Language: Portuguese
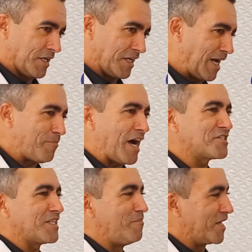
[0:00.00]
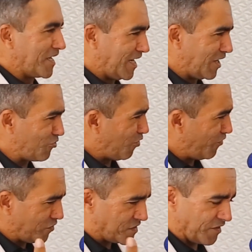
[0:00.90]
E na parte da manhã,
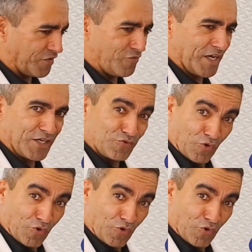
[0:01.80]
como você viu aí,